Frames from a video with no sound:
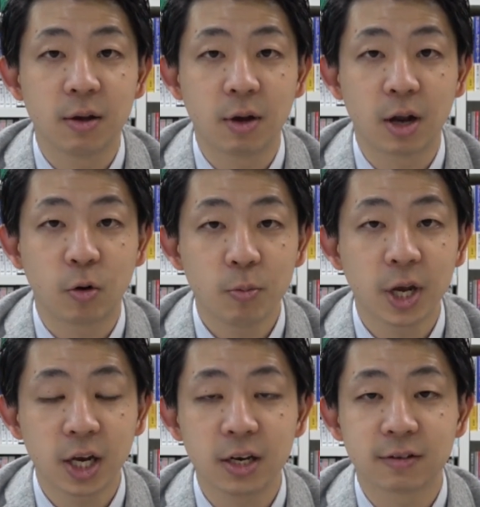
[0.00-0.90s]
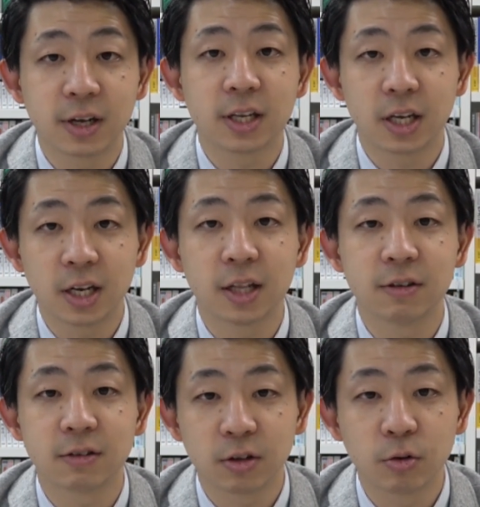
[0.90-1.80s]
あのお土産には最適なん
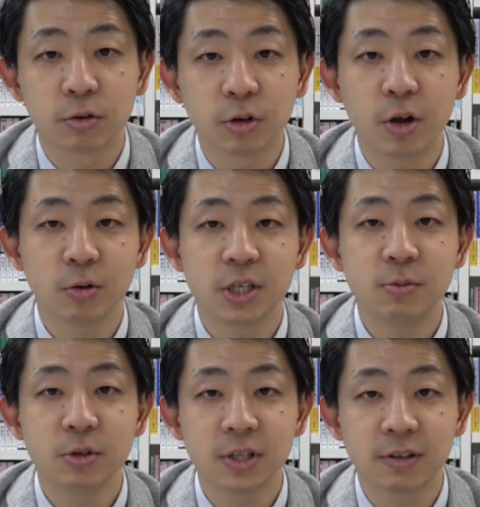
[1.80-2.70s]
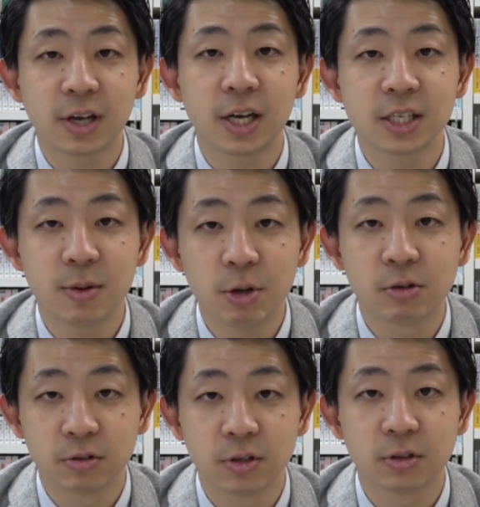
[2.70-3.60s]
ですけどそれを自分で探してみる